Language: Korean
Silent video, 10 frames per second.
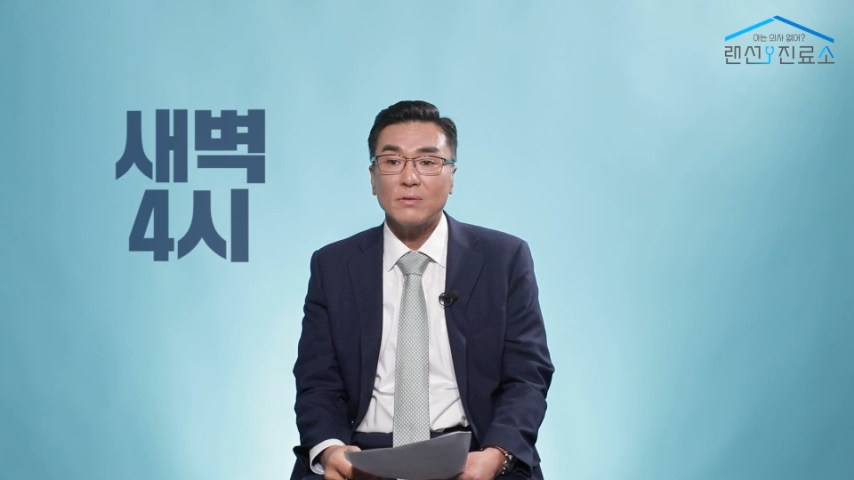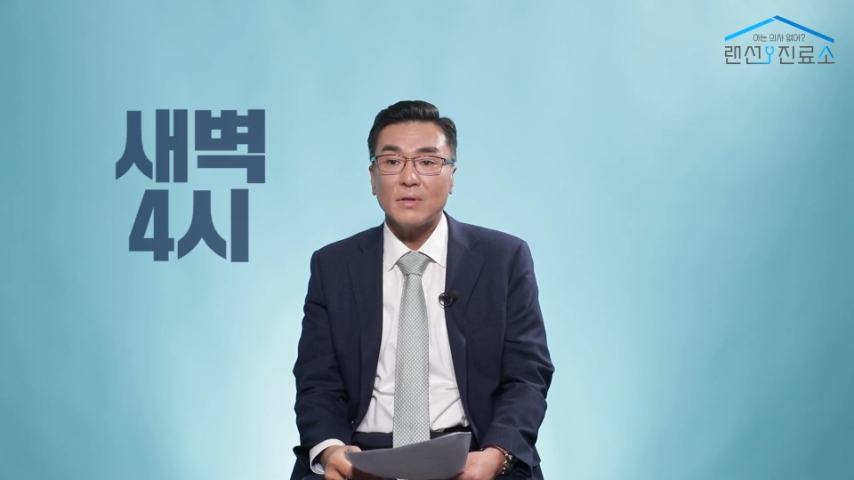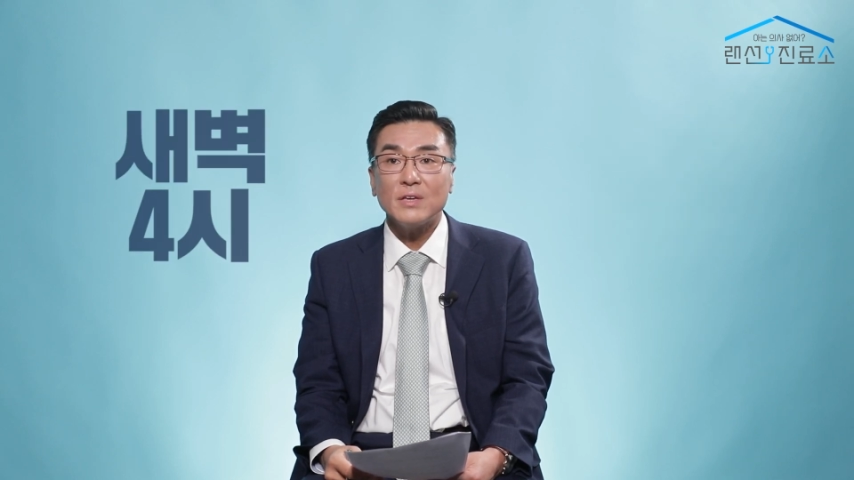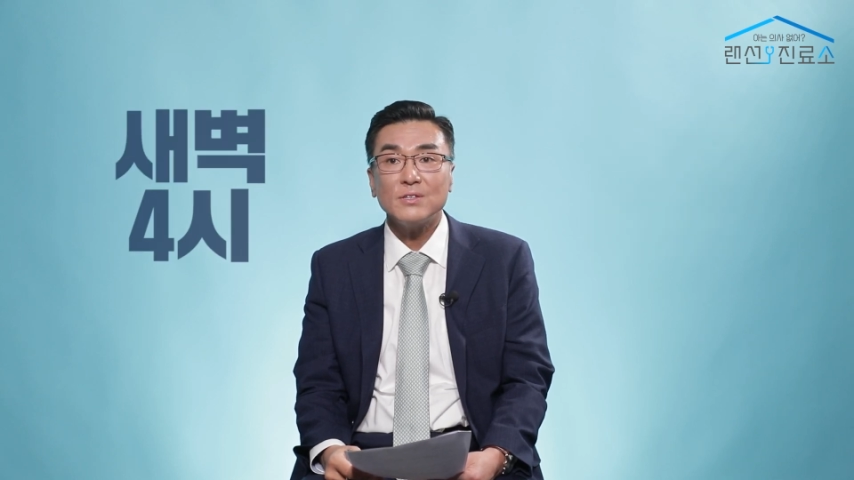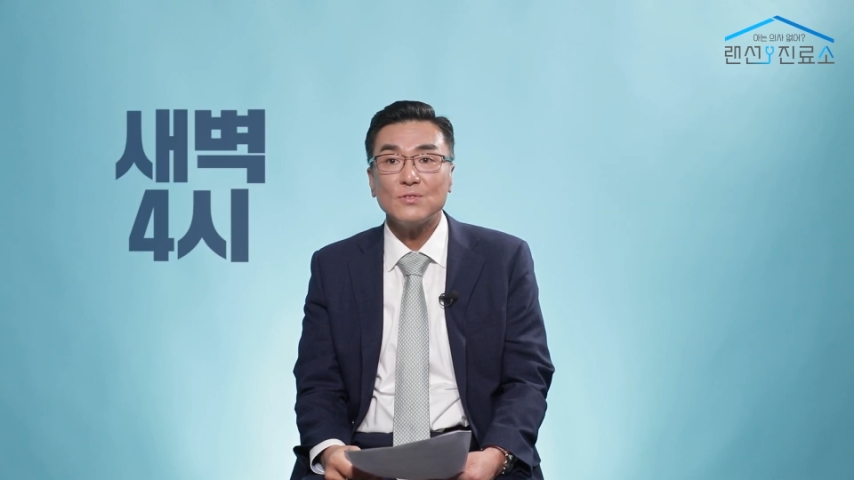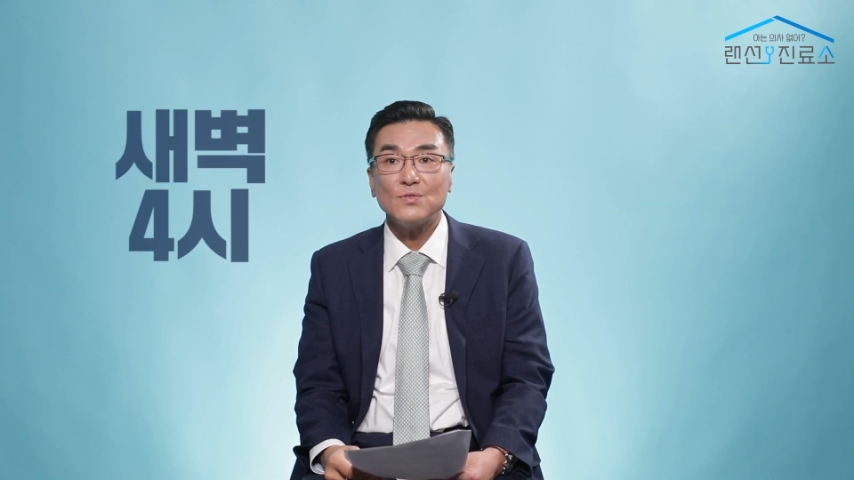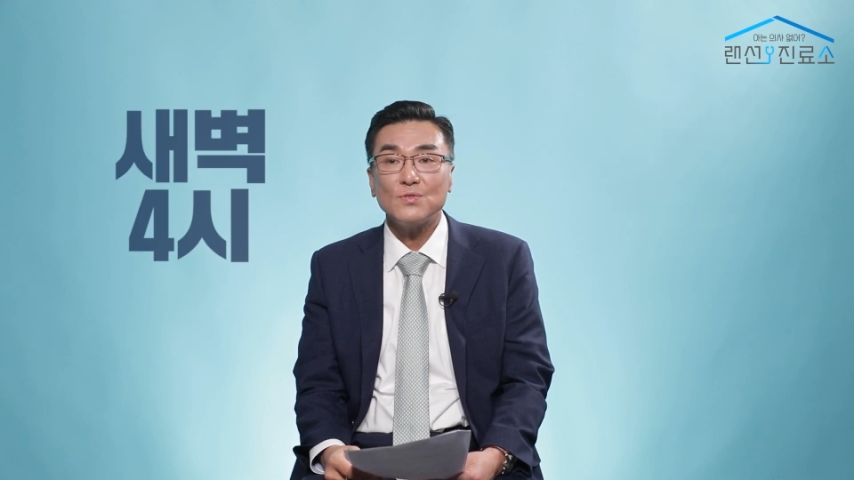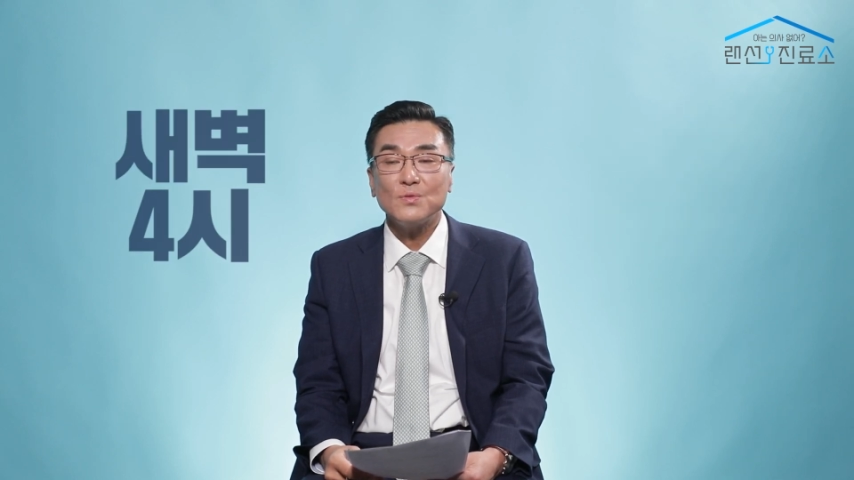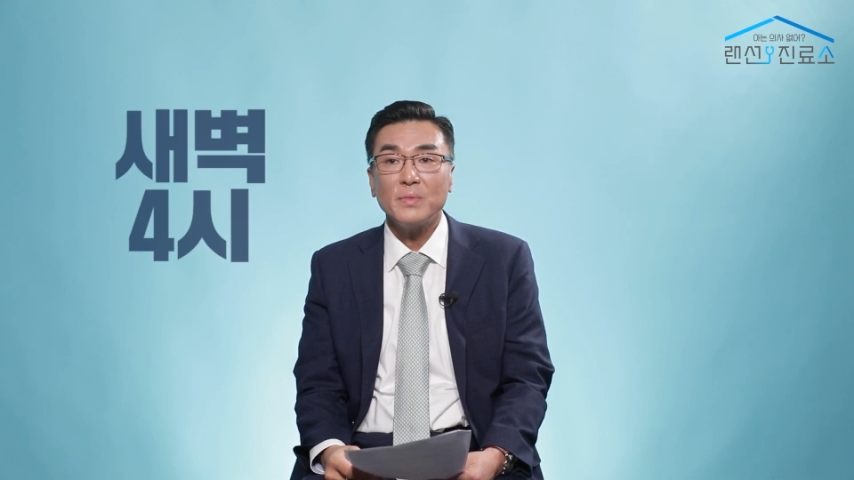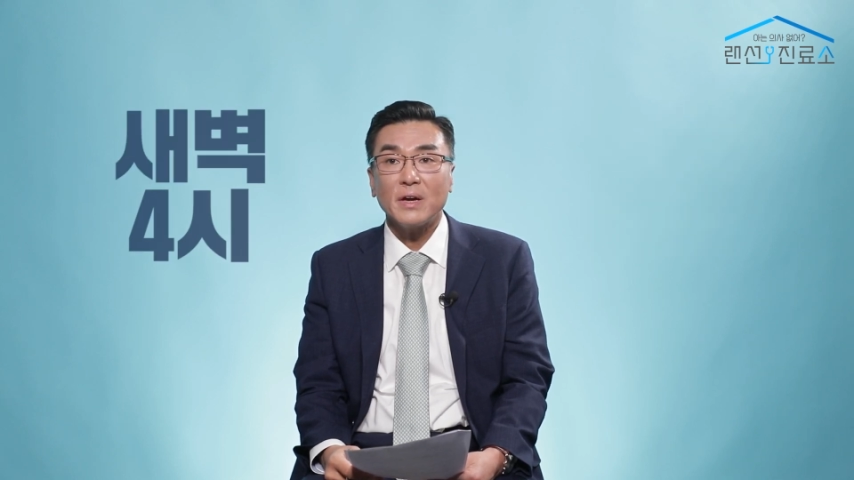
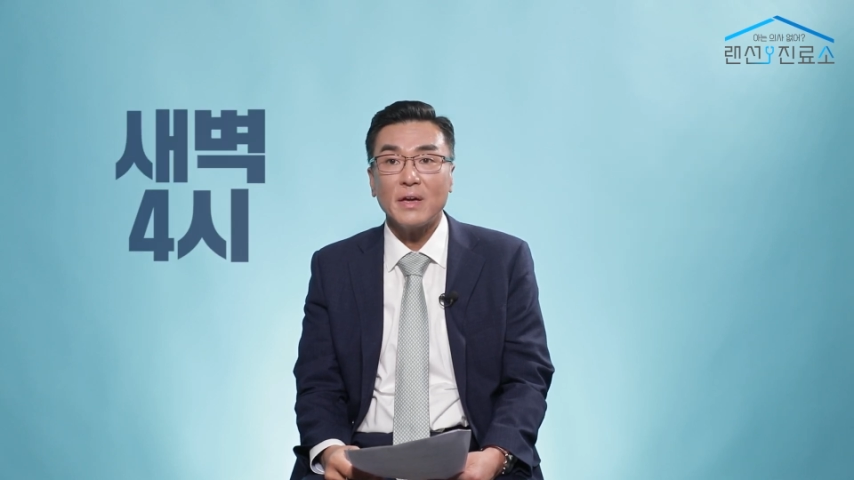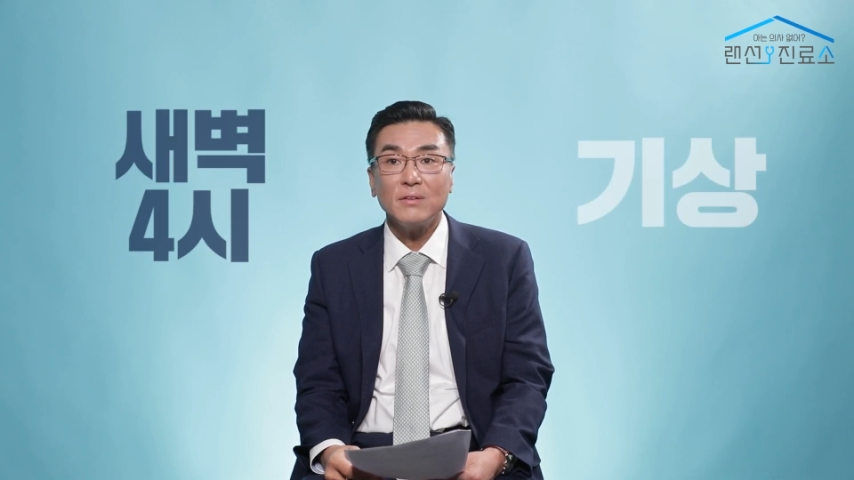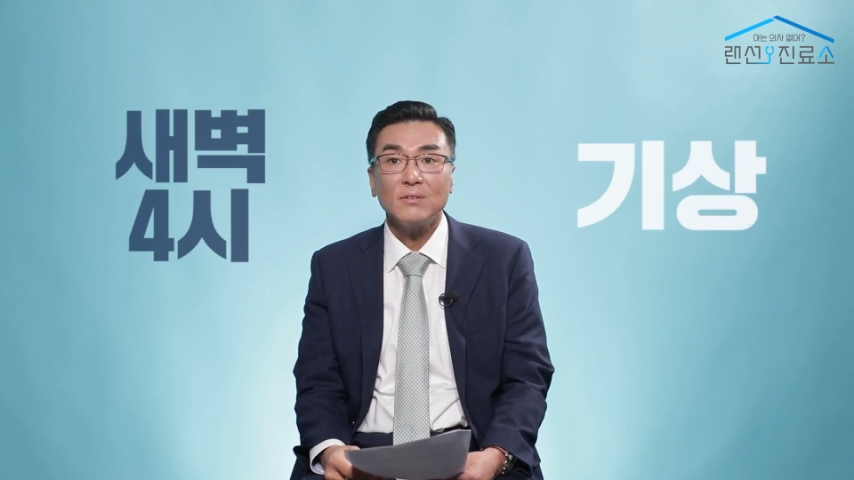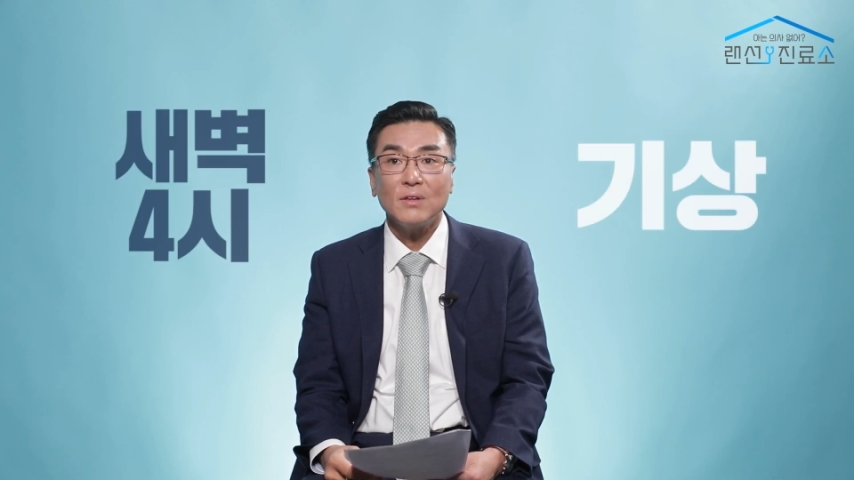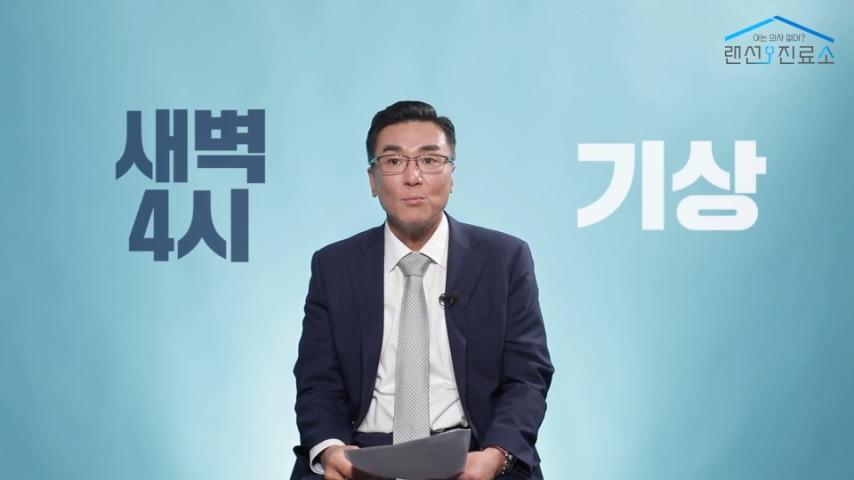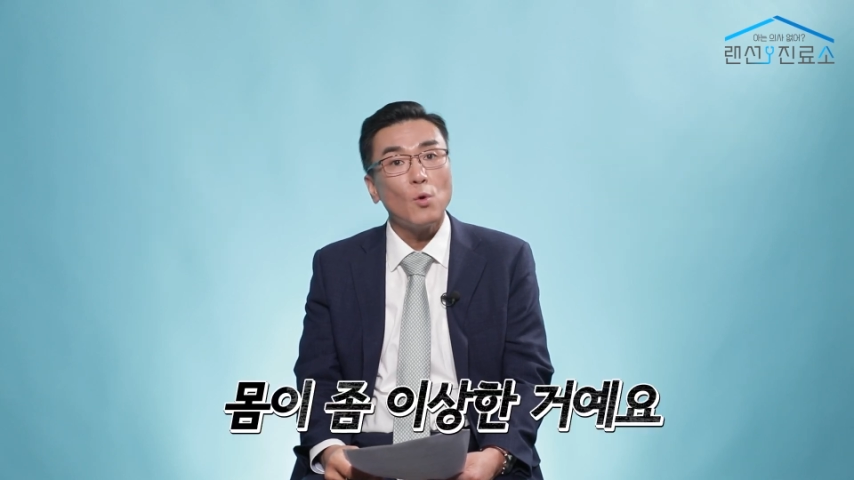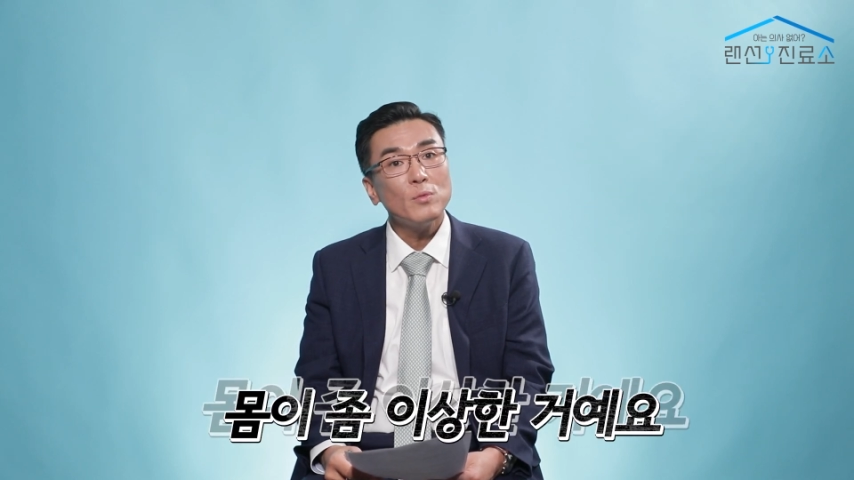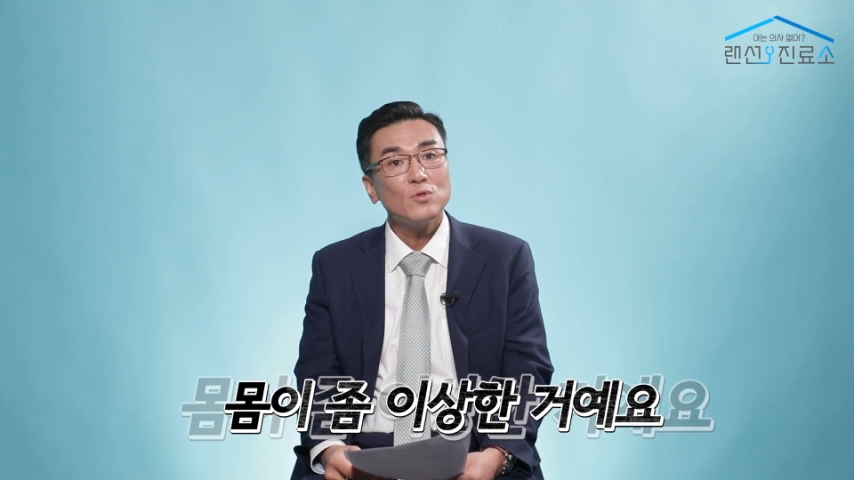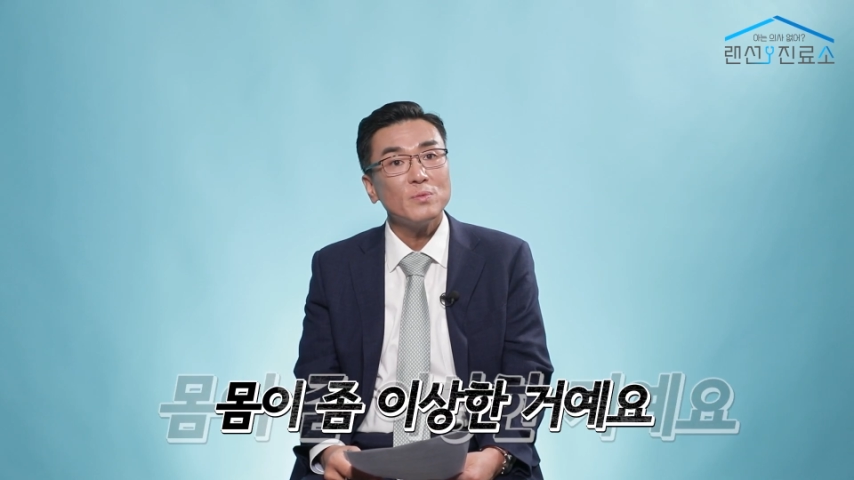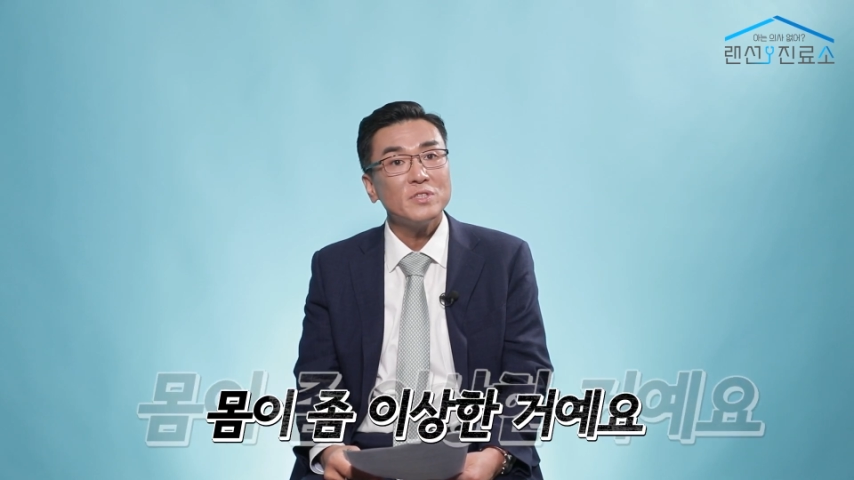4시쯤에 깼는데
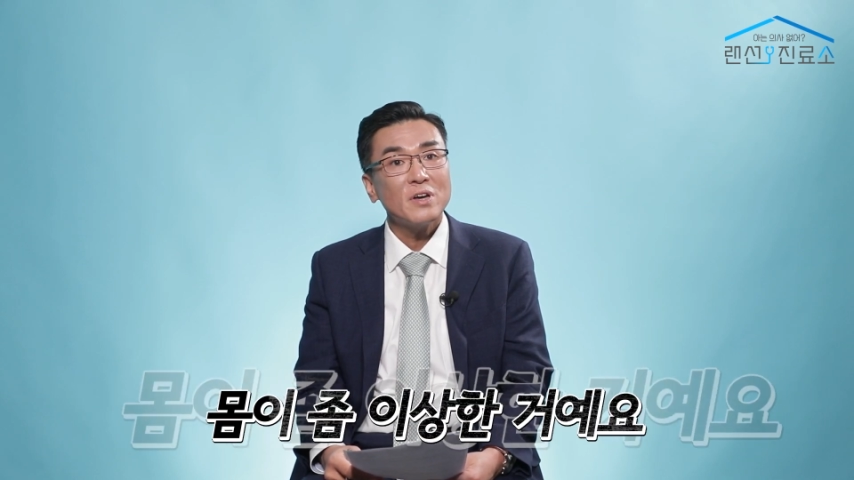몸이 좀